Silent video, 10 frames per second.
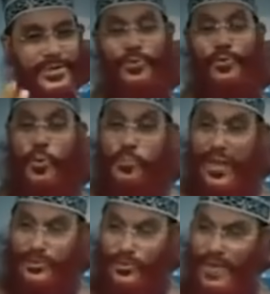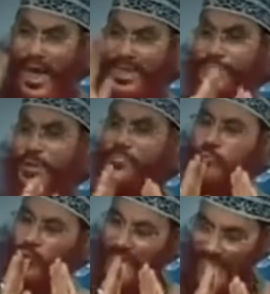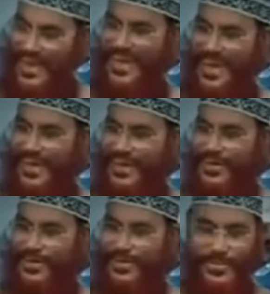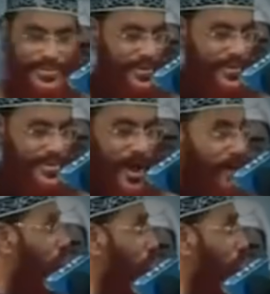তো কপাল যদি আজ আমার পুড়ে থাকে তাহলে